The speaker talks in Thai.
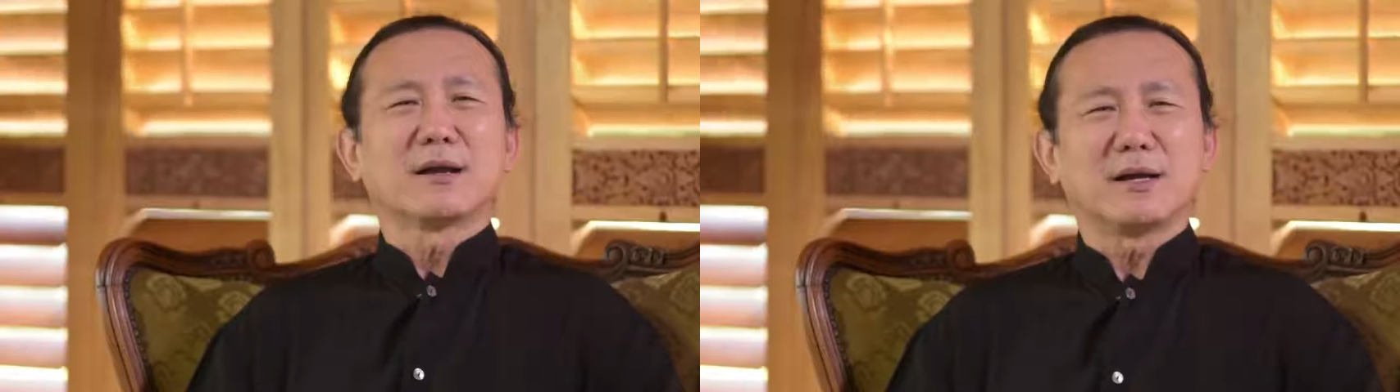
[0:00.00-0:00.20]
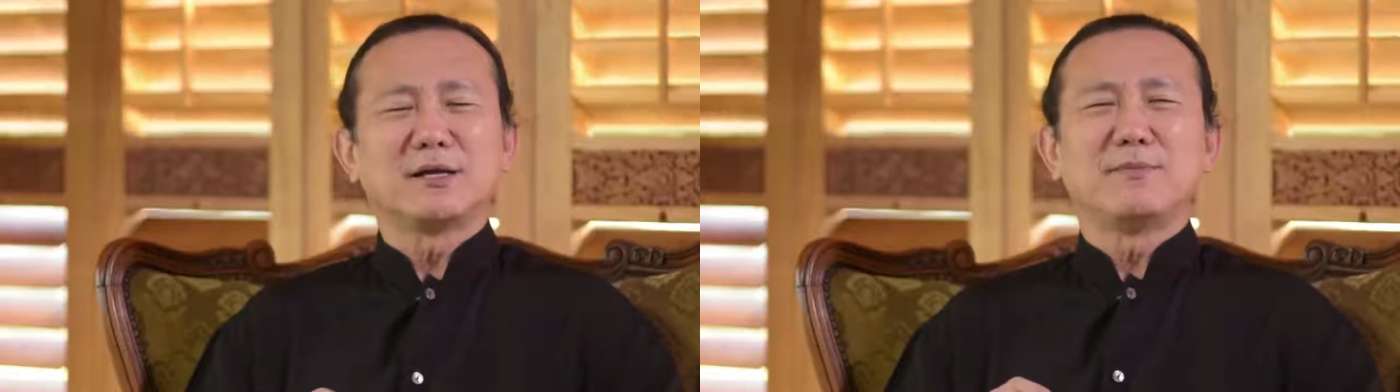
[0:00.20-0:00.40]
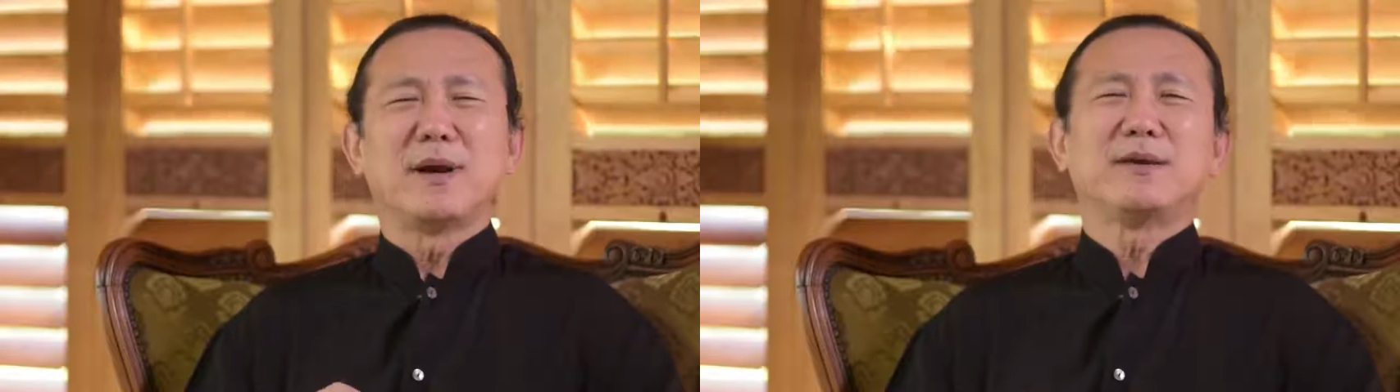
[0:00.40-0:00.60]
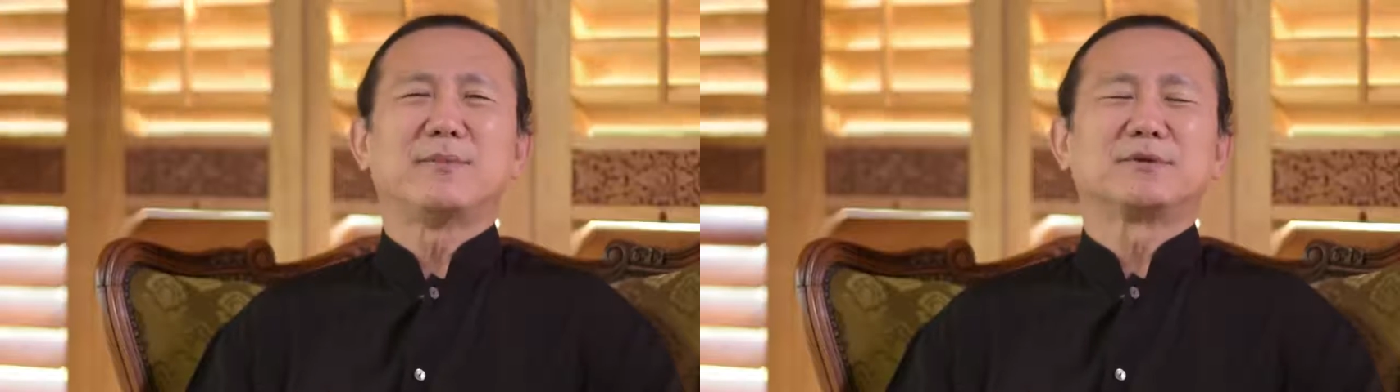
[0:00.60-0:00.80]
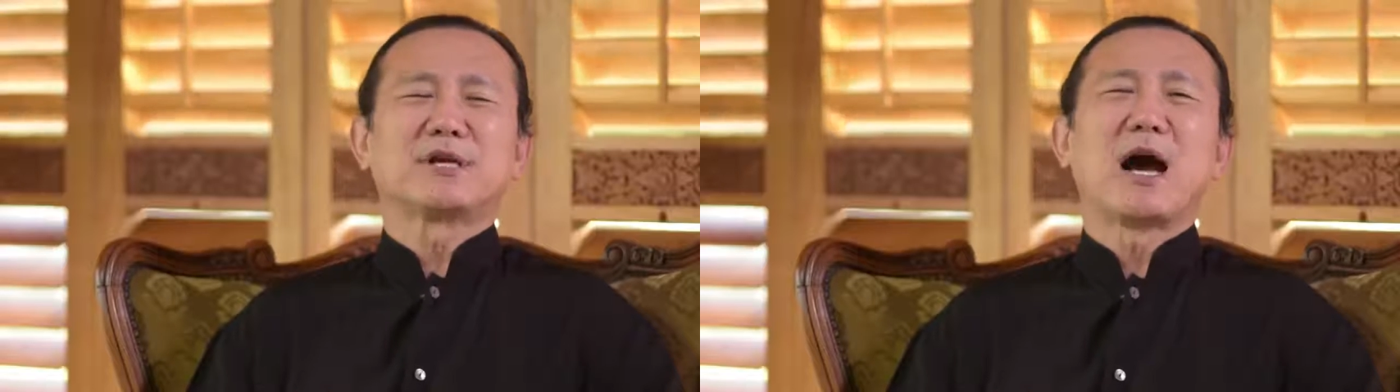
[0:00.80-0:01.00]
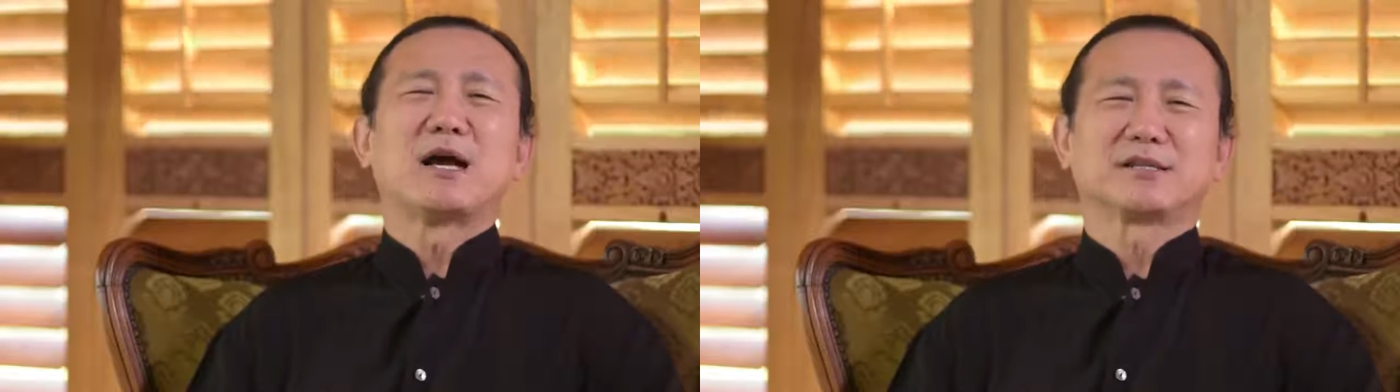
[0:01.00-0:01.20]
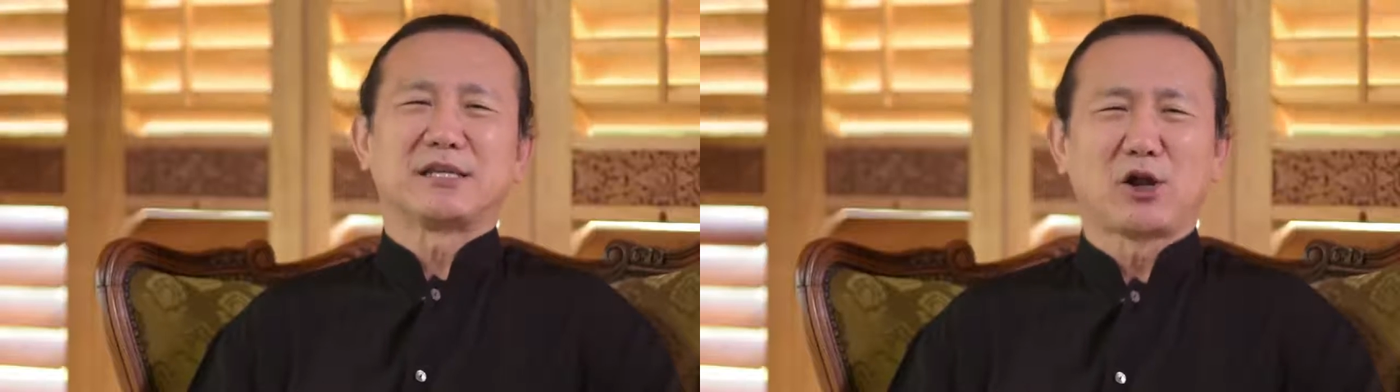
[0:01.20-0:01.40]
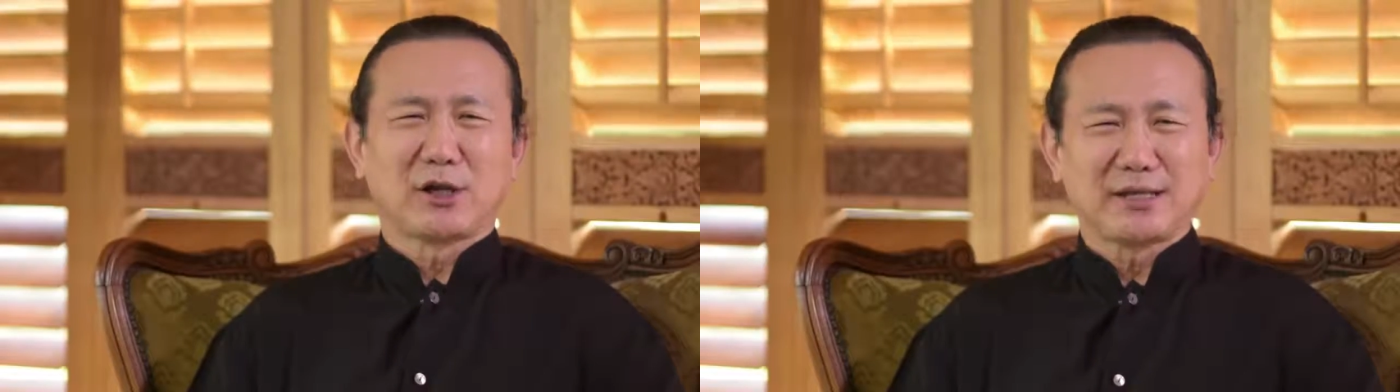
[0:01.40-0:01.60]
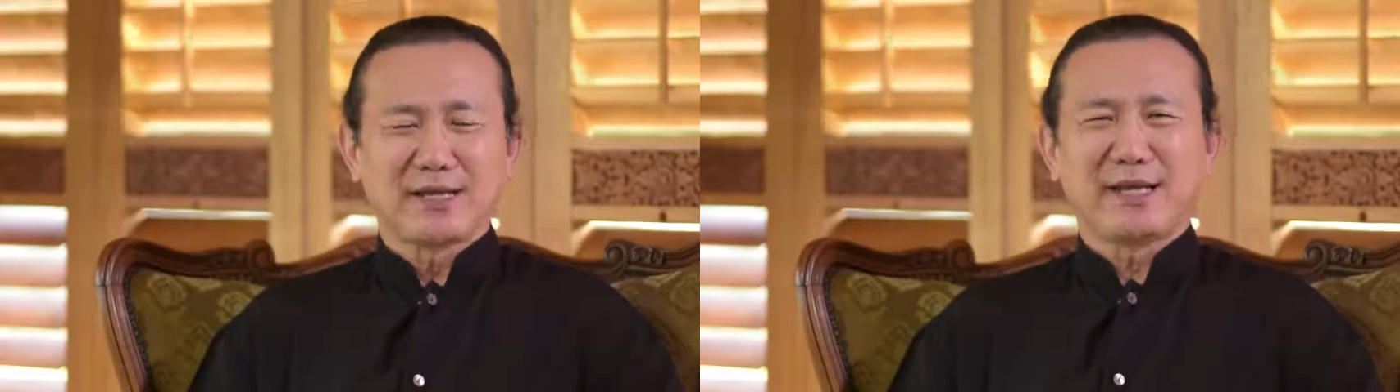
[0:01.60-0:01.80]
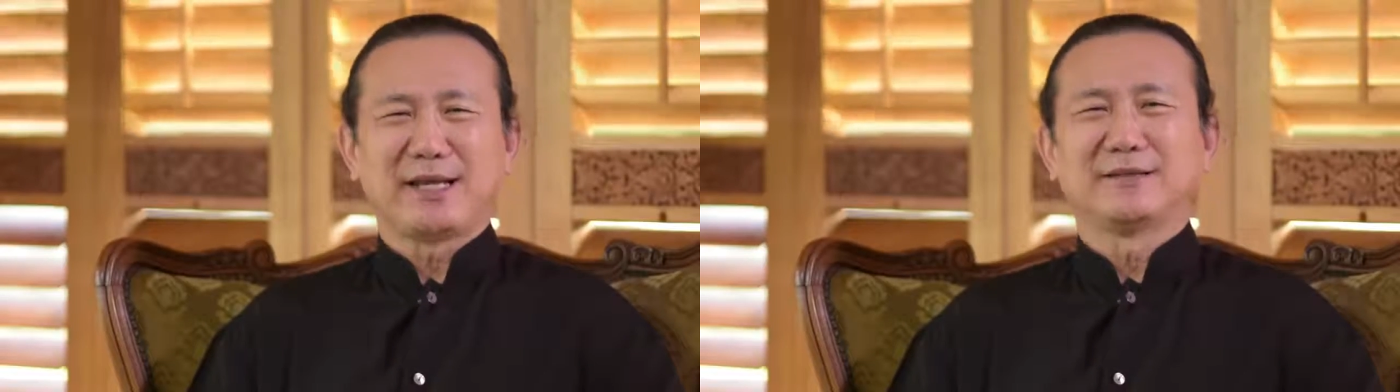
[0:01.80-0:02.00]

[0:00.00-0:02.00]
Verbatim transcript: ก็คือใบชาซีลอนนั่นเอง